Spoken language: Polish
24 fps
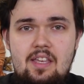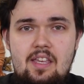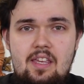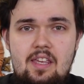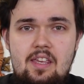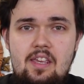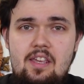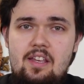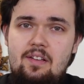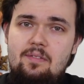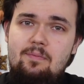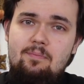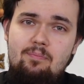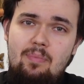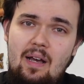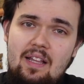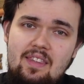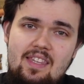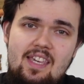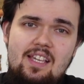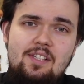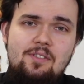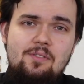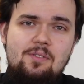I
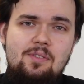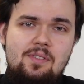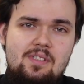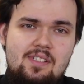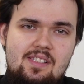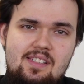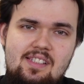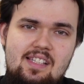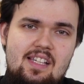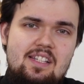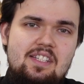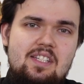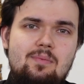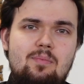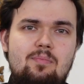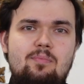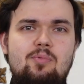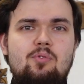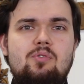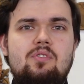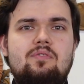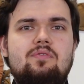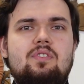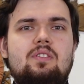Pan Jezus chce, żeby
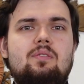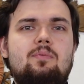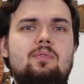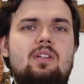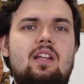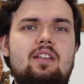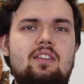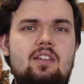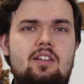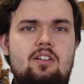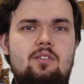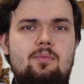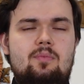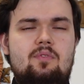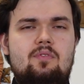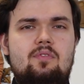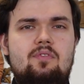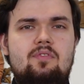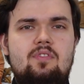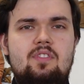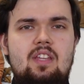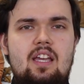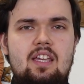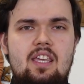było w nim dla niego,
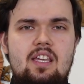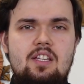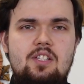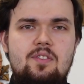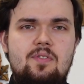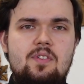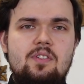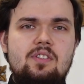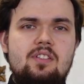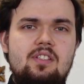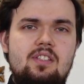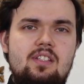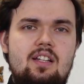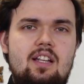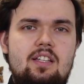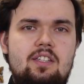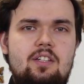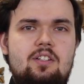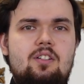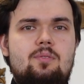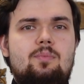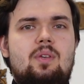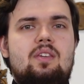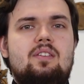w takiej świątyni dla
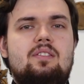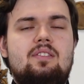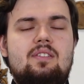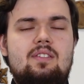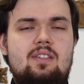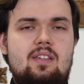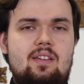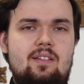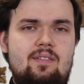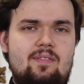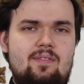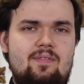niego miejsce.